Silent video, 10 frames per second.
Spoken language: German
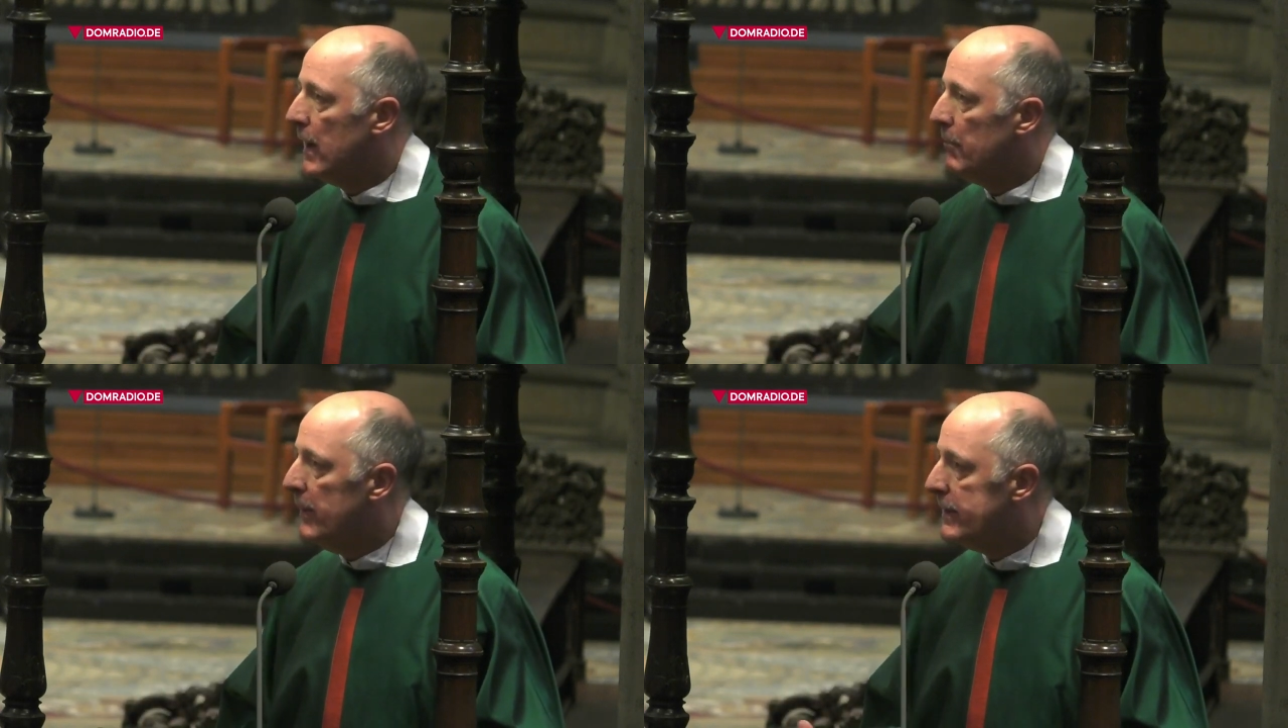
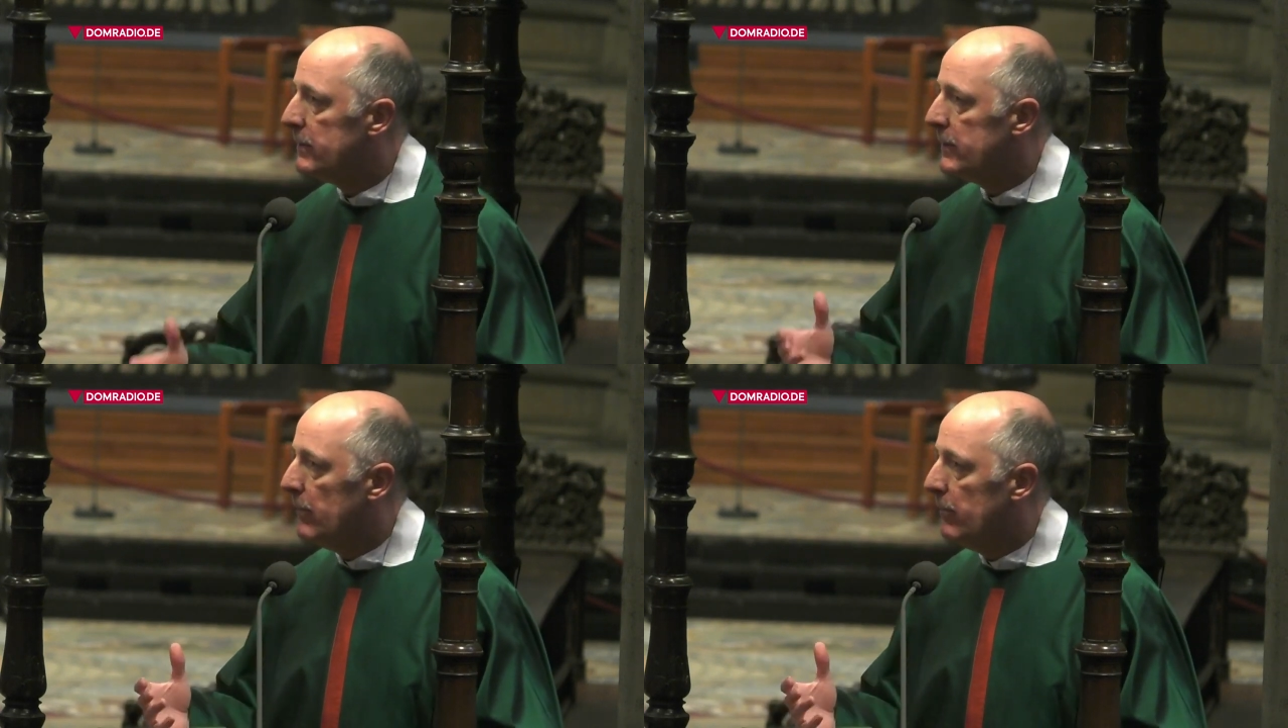
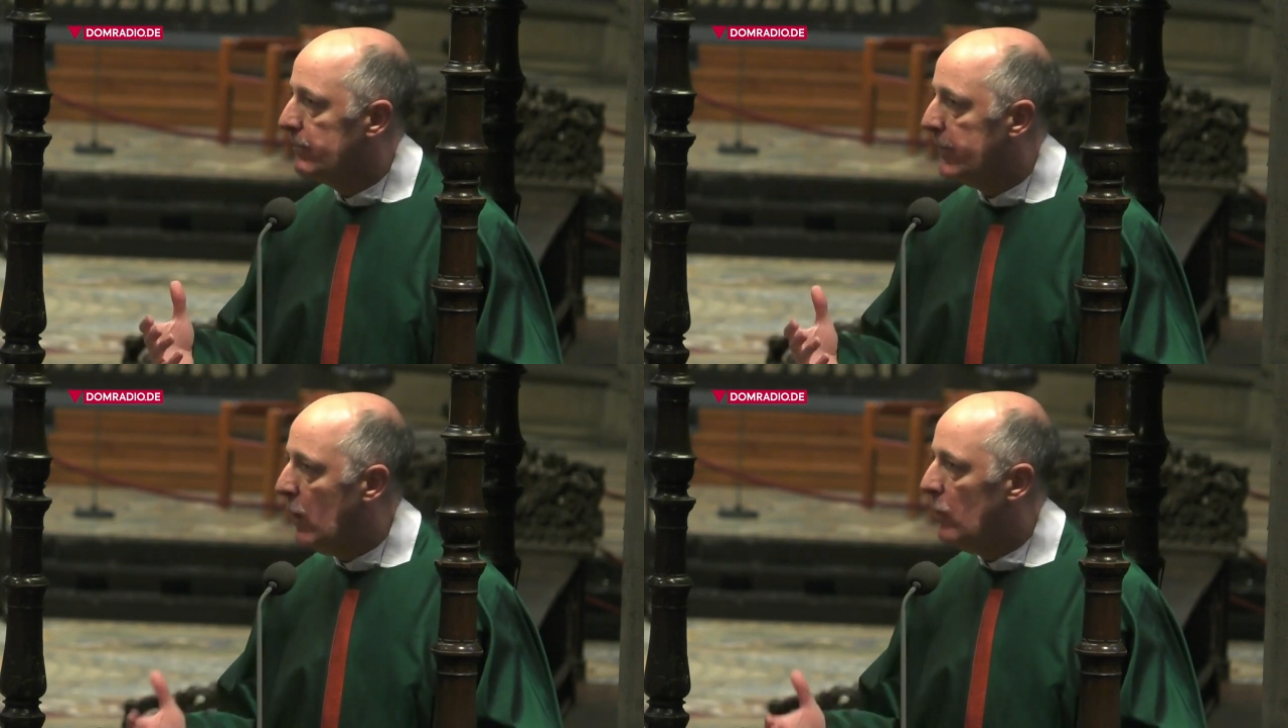
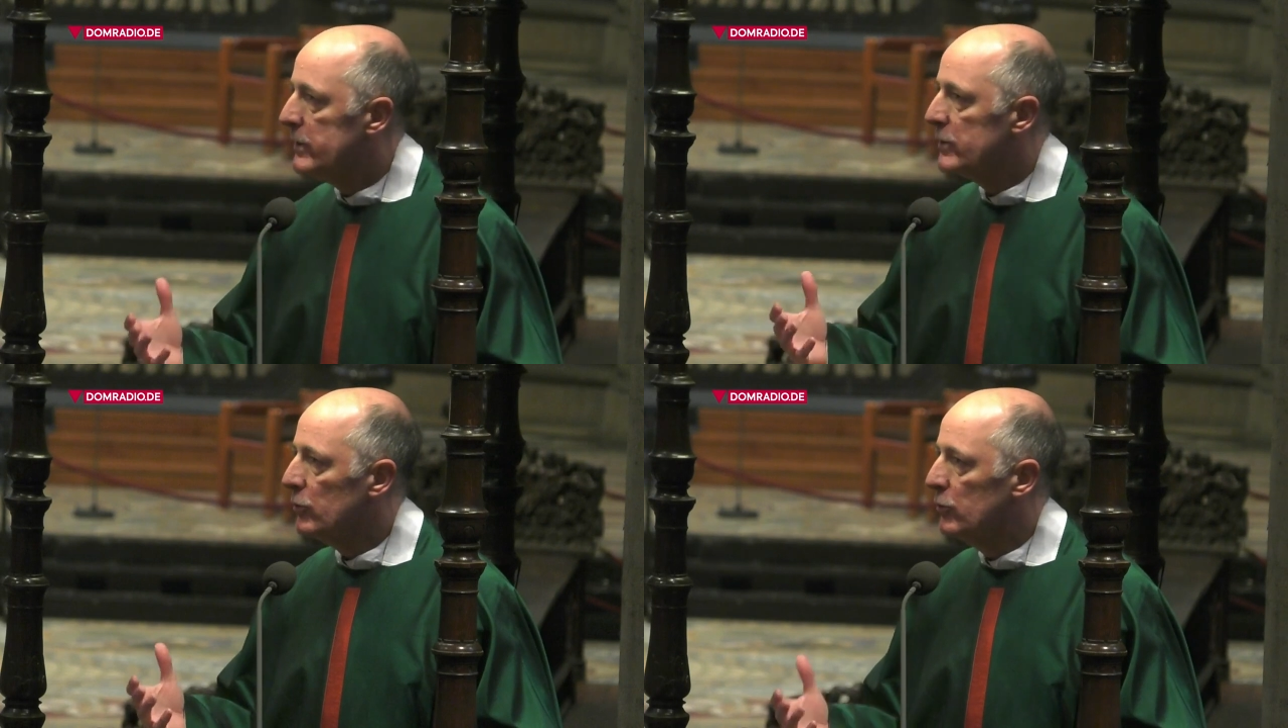
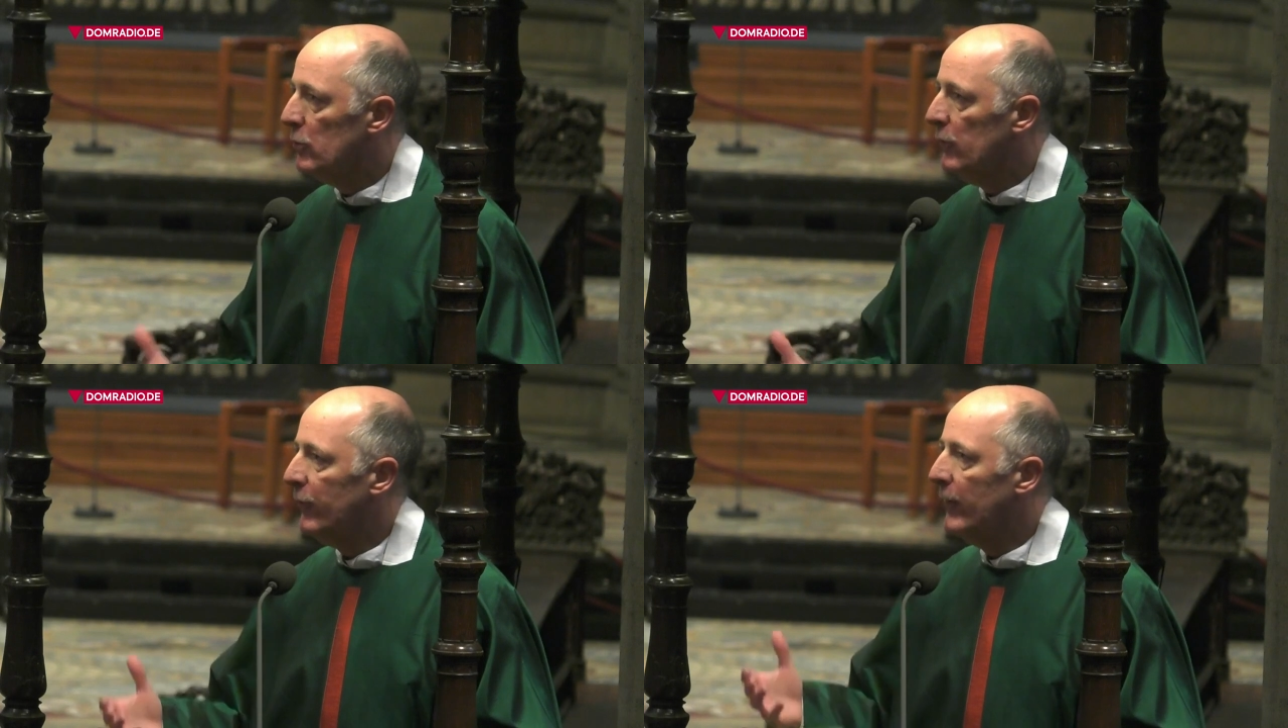mitbauen zu
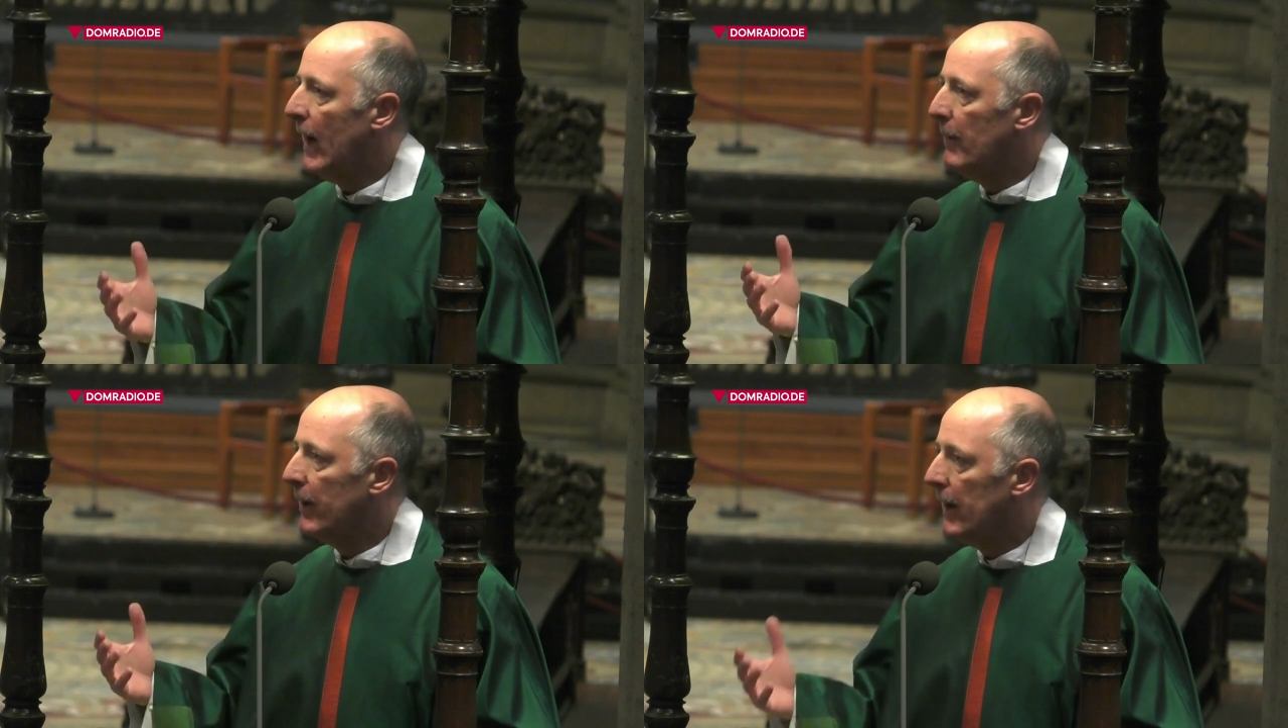dürfen
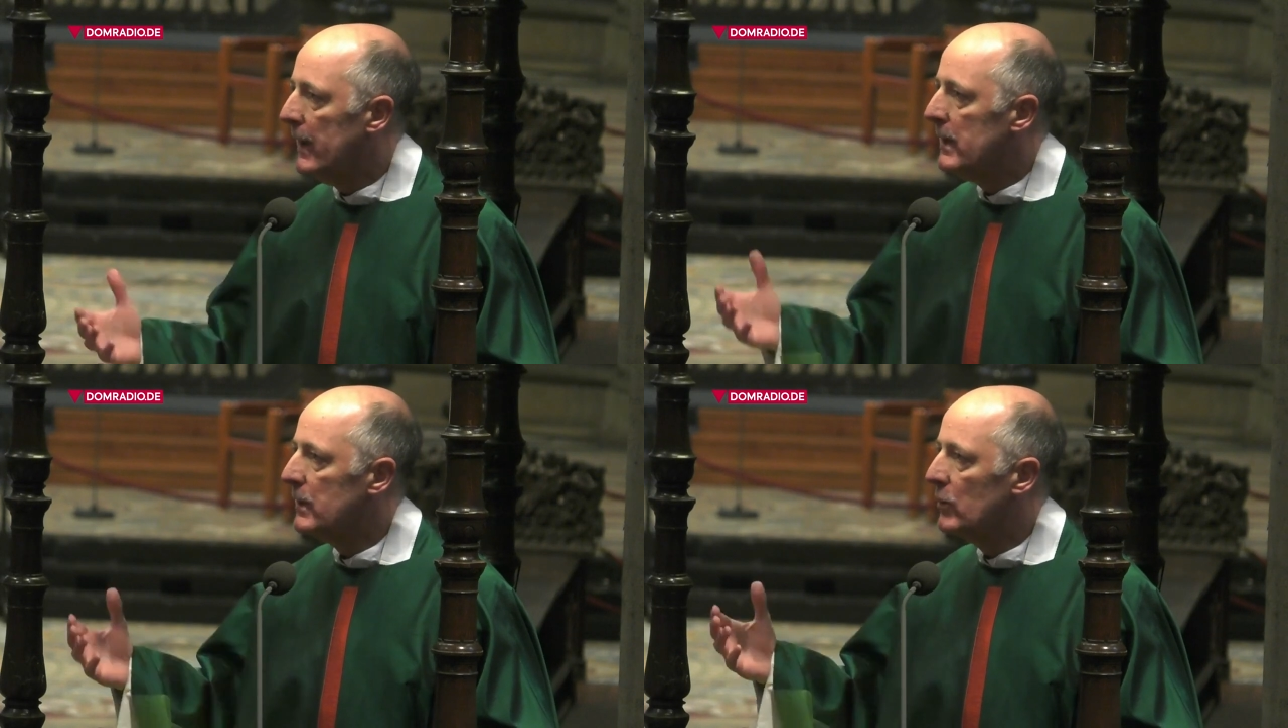am
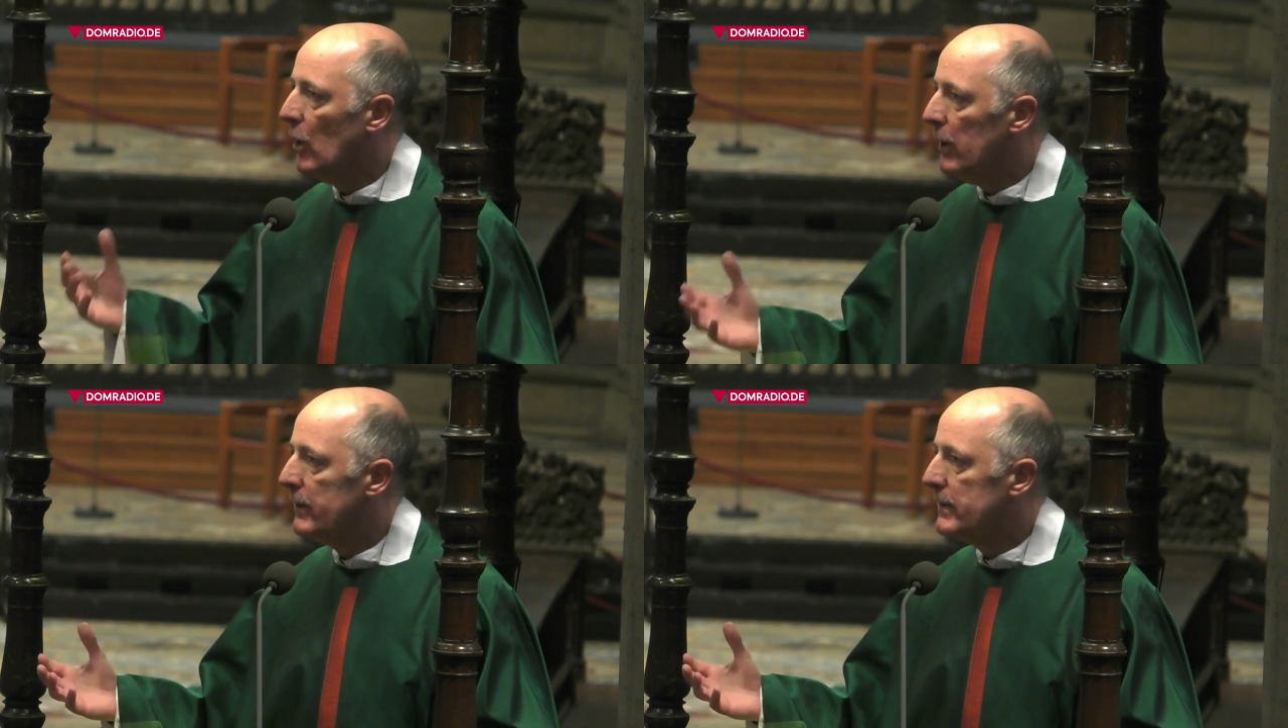Reich
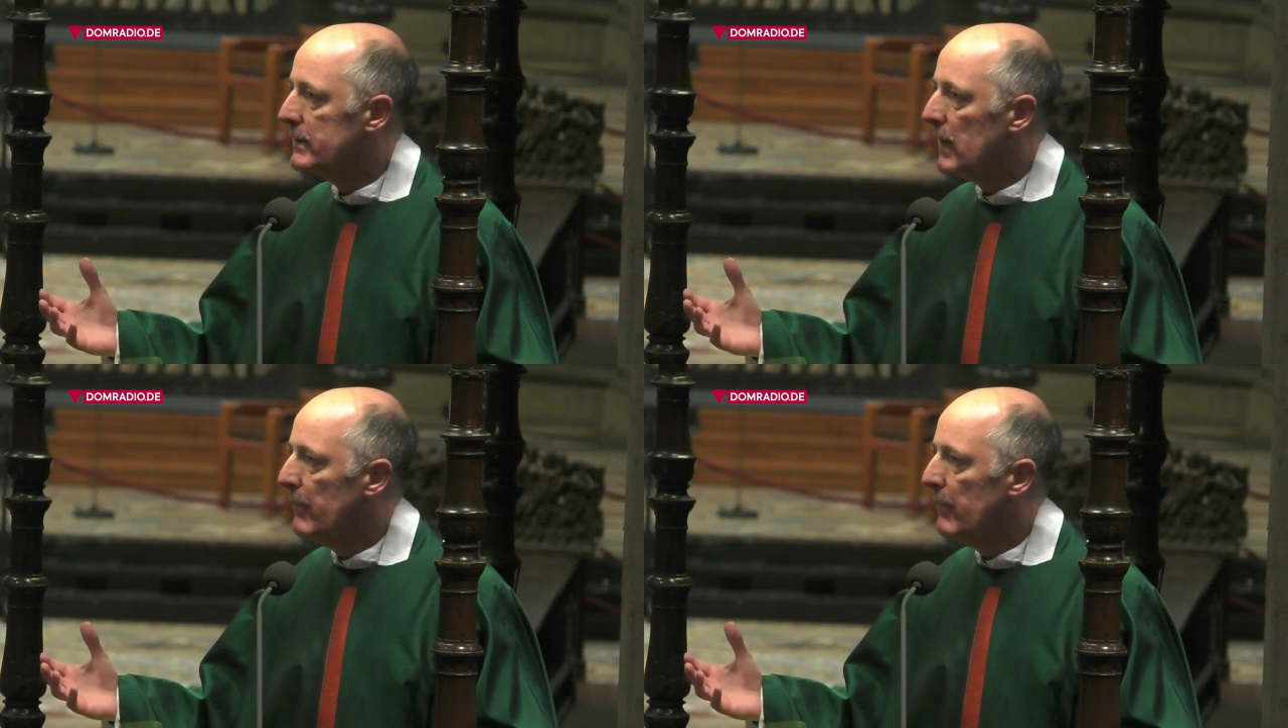Gottes,